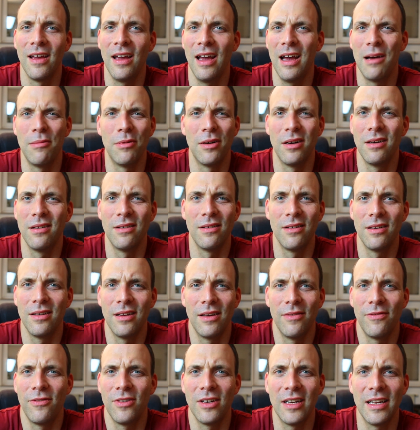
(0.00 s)
aber
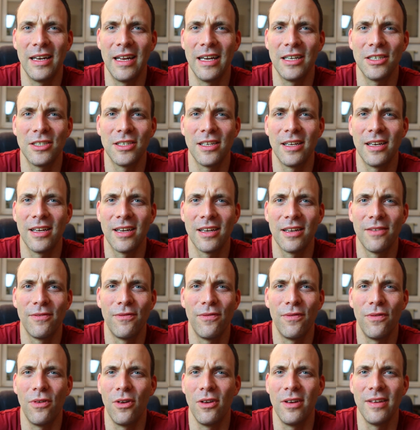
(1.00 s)
von der Darstellerin
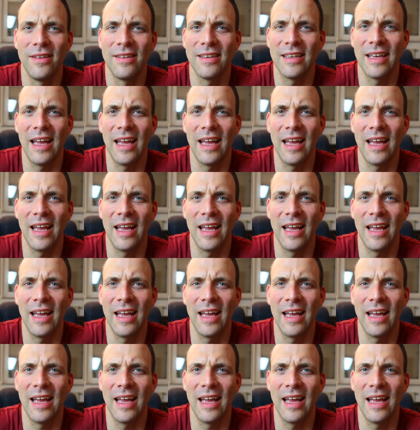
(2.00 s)
völlig